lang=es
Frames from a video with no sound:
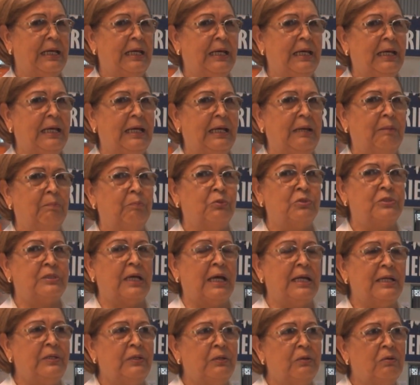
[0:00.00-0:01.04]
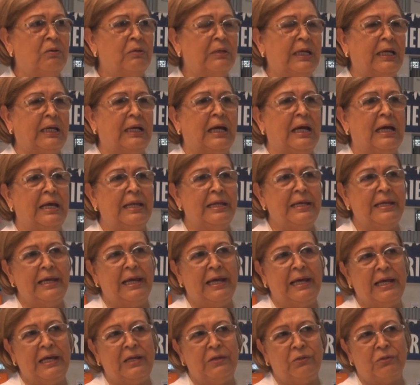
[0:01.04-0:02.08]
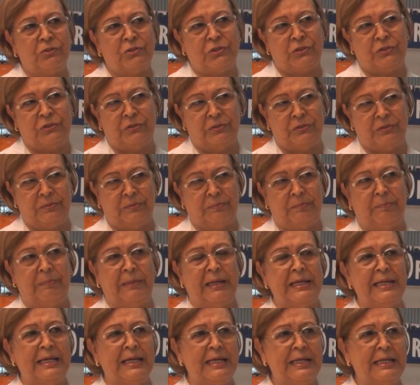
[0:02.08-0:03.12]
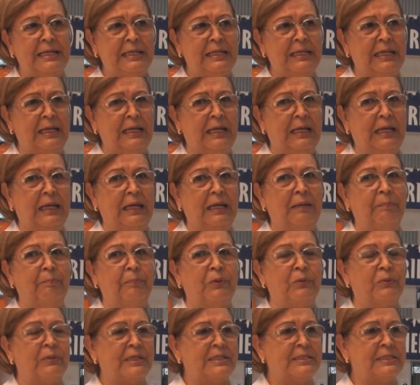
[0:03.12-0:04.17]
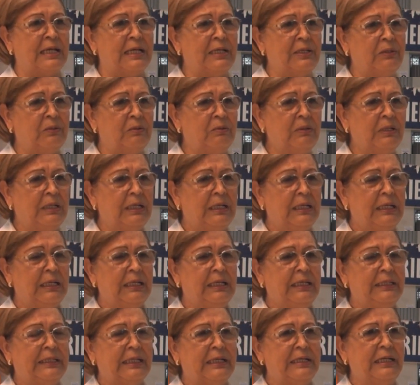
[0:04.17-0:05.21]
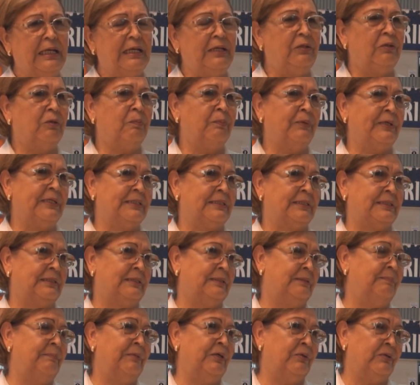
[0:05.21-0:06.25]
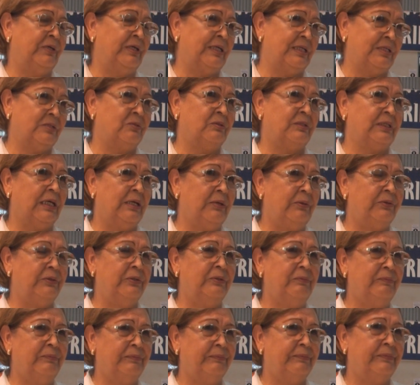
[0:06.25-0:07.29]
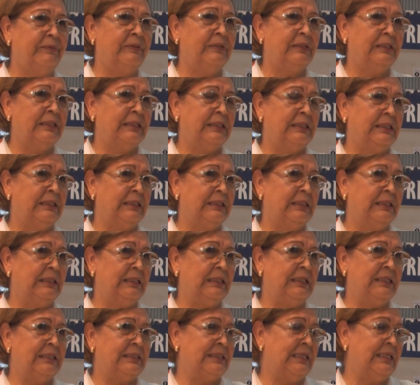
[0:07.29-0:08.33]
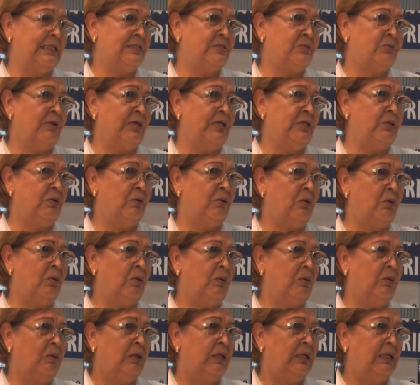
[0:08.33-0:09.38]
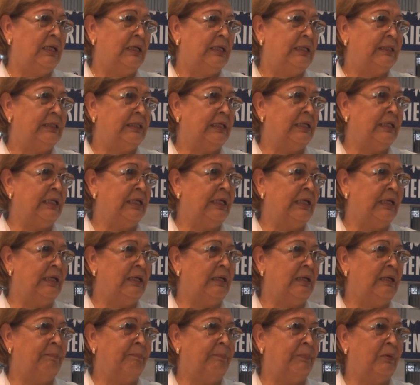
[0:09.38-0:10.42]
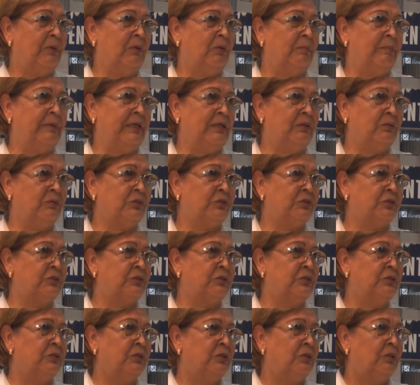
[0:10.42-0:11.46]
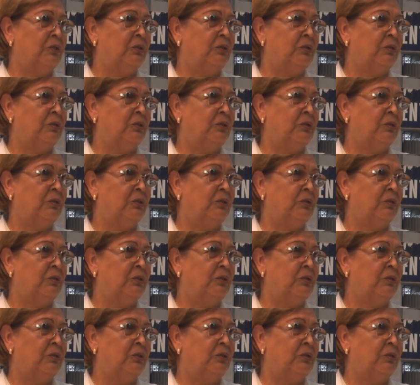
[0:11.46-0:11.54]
eh, buscando que cada día ellos vayan eh, progresando y teniendo pues mejores resultados, ¿no? Es el sueño tener por lo menos